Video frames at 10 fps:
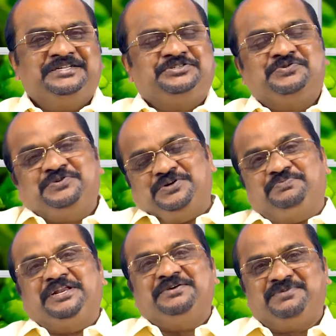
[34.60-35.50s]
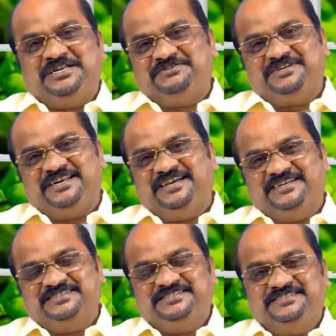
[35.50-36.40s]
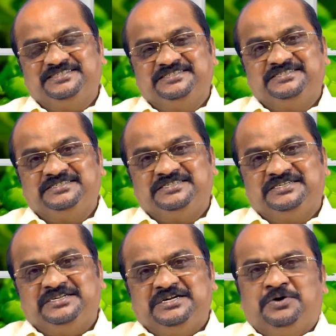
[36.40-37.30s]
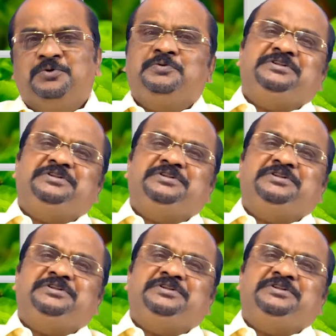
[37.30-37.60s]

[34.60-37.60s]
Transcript: கிறிஸ்துவுக்குள் பிரியமானவர்களே ஒரு